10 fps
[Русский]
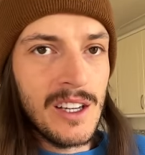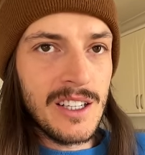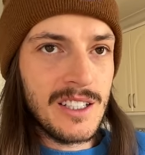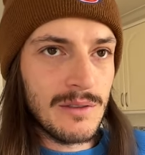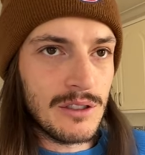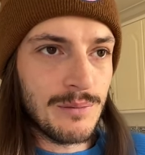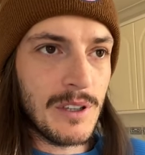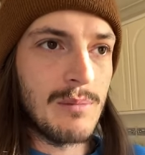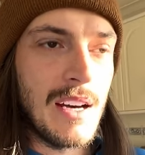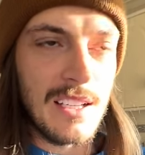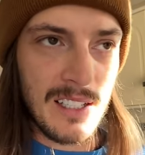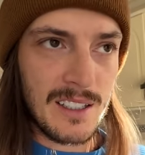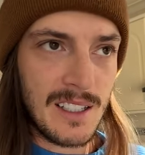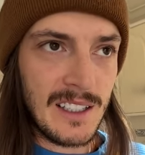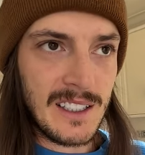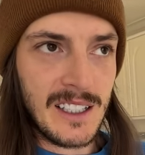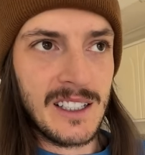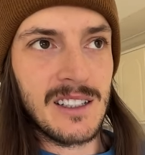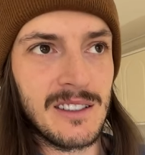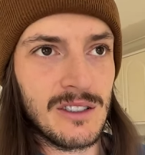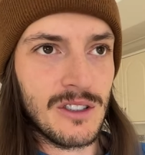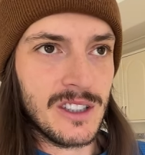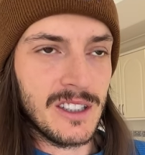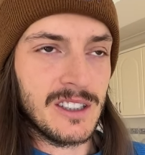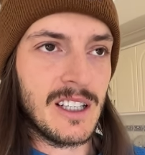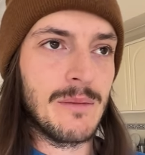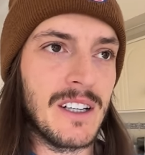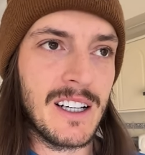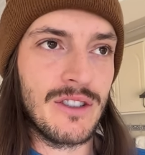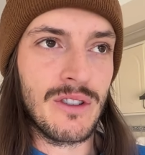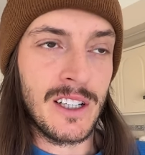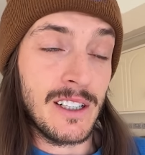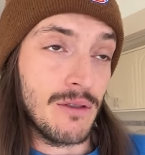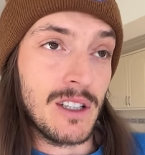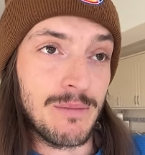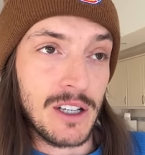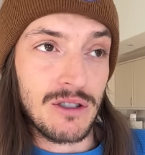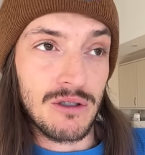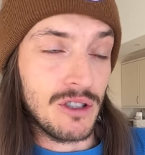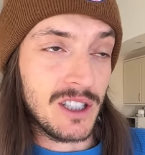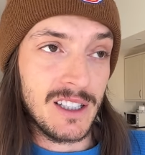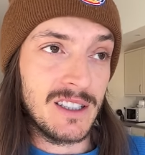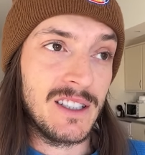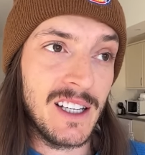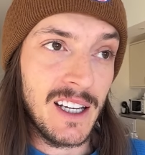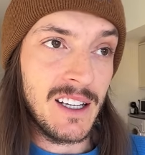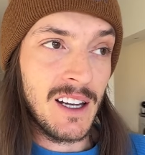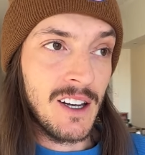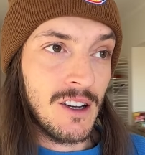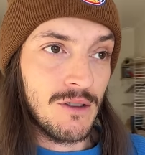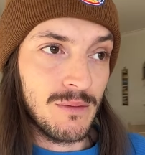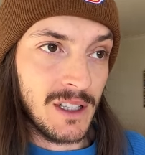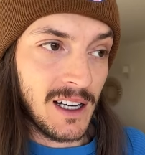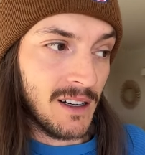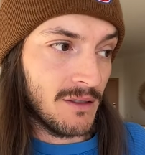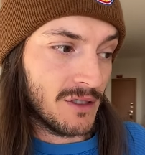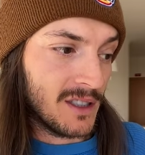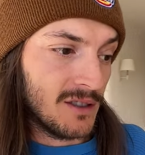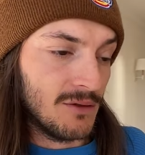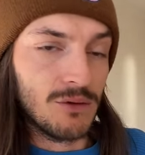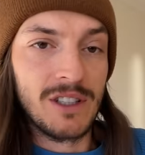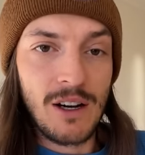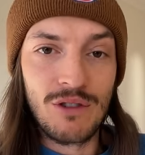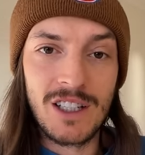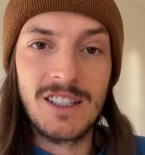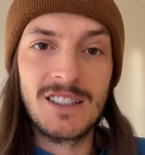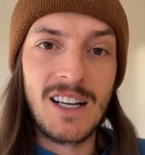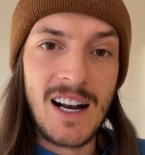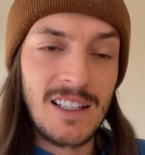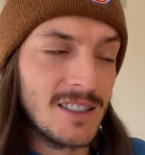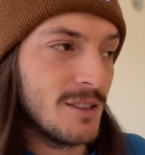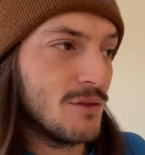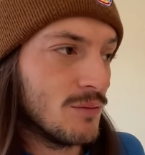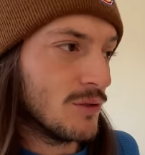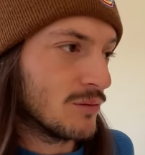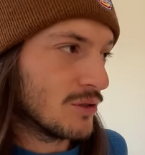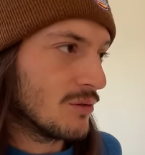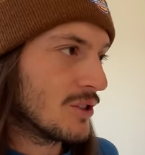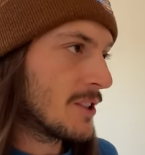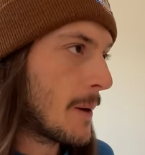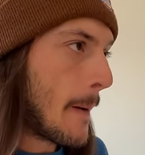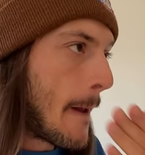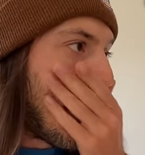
Идти в супермаркет, контактировать тоже ни с кем не хочу. Хотя уже прошло 6 дней. У меня уже, ну, я не заразный в любом случае.